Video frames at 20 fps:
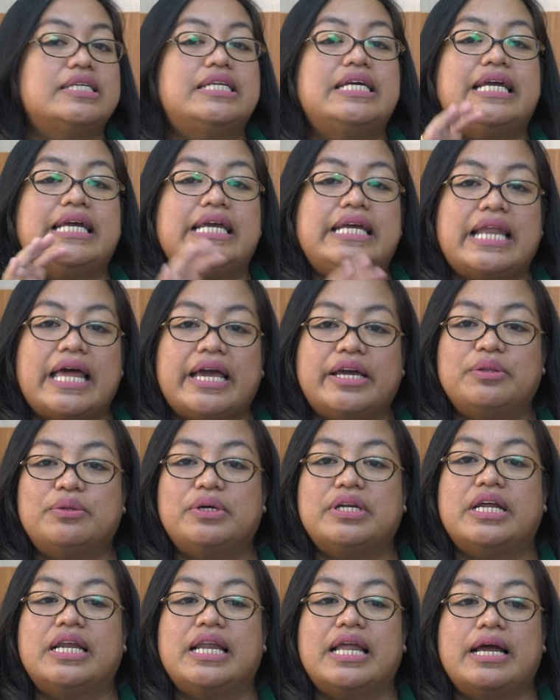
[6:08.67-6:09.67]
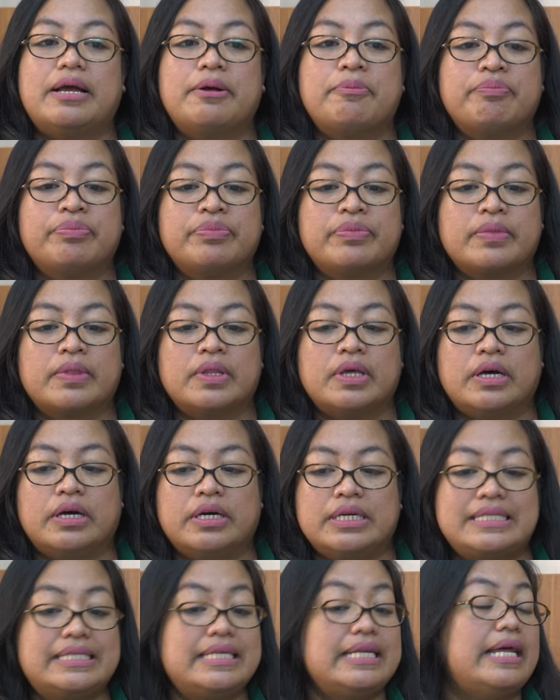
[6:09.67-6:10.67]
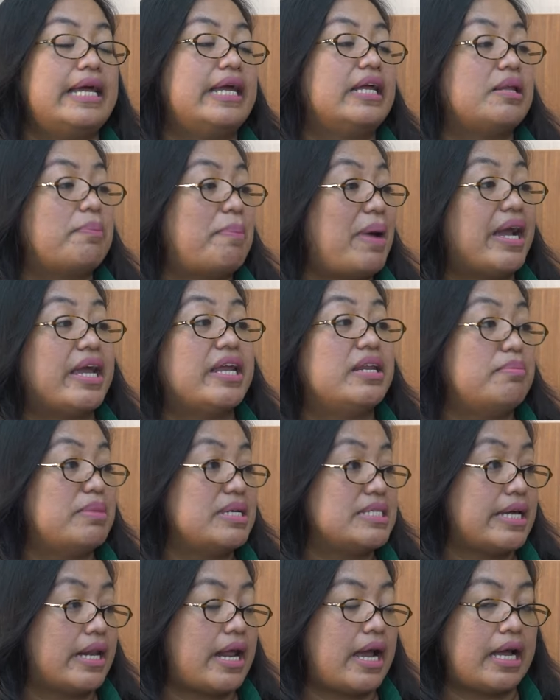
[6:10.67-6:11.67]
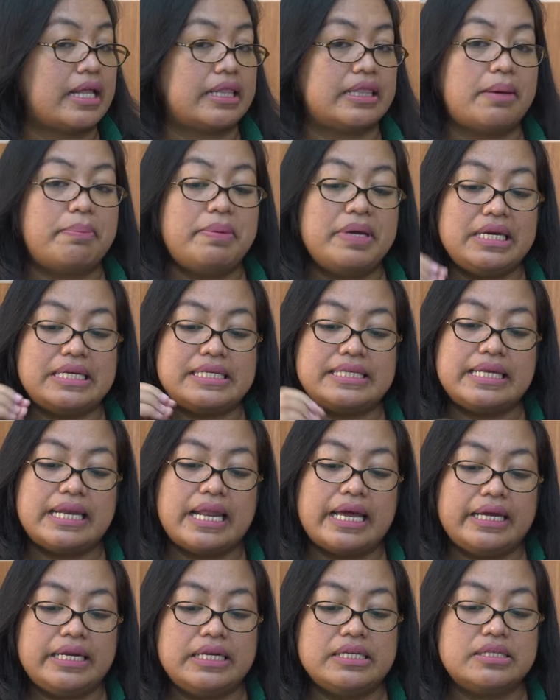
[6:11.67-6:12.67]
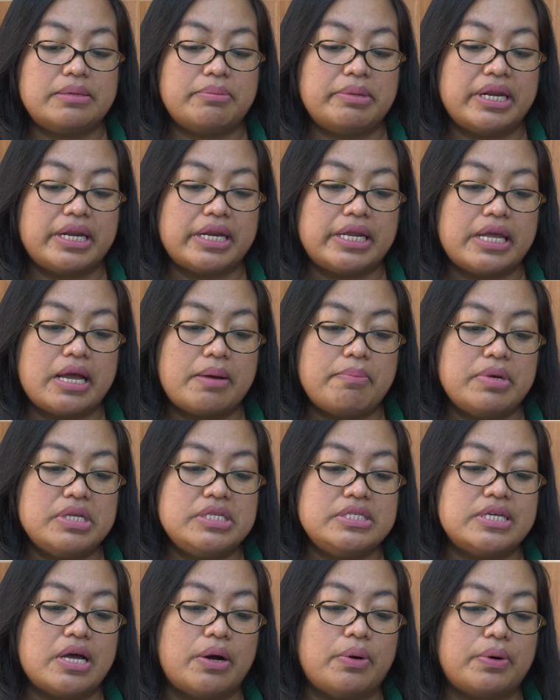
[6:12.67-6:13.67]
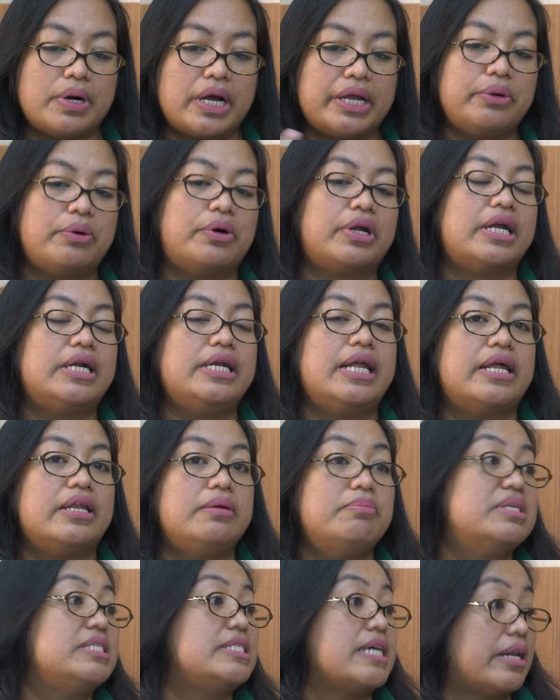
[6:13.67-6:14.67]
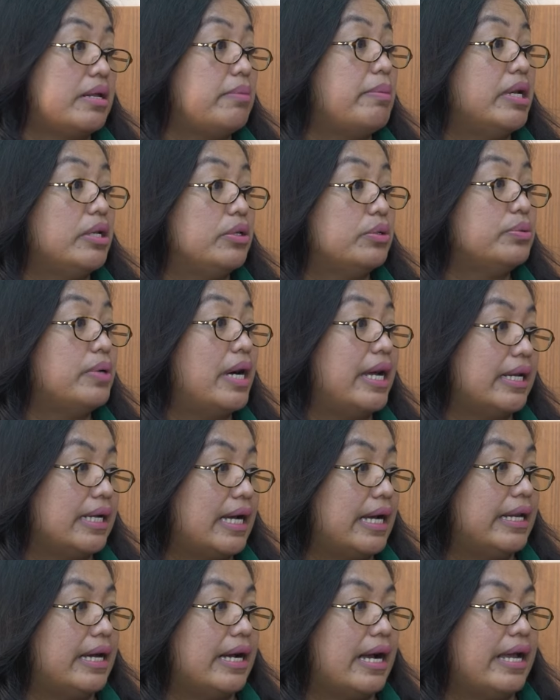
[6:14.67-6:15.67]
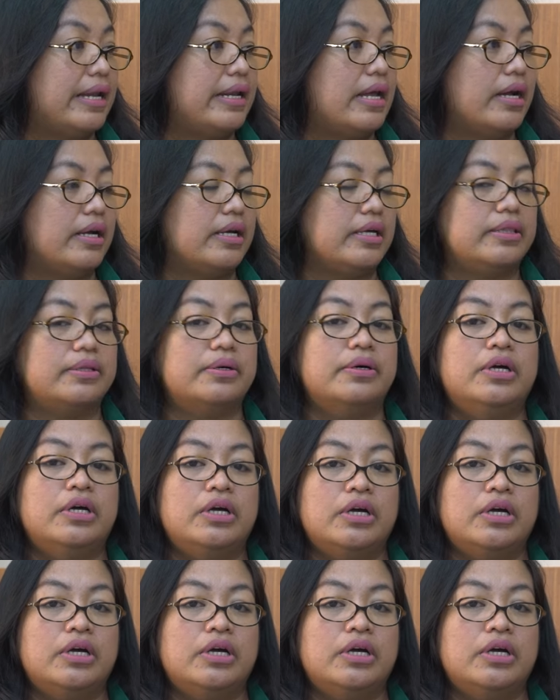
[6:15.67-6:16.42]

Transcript: Jadi gila itu adalah eh, istilah yang dipakai di masyarakat. Tapi istilah ini sebenarnya yang menjauhkan orang dari mencari bantuan kadang-kadang hmm. gitu.